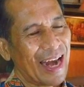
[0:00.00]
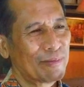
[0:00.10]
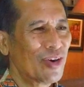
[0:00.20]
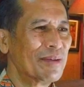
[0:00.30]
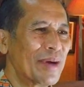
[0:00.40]

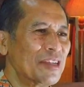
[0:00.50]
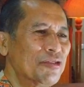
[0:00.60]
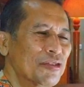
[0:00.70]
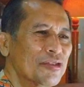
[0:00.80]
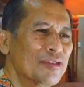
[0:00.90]
Labuan
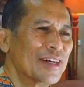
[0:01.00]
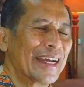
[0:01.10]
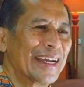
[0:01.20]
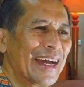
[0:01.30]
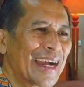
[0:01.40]
Bajo,
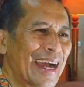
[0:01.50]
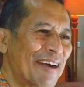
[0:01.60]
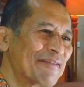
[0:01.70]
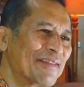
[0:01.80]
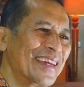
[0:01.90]
ada
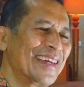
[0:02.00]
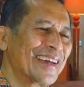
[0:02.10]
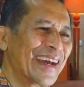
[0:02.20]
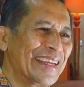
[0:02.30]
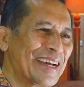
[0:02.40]

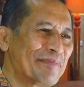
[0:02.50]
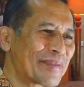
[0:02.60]
kafe gaya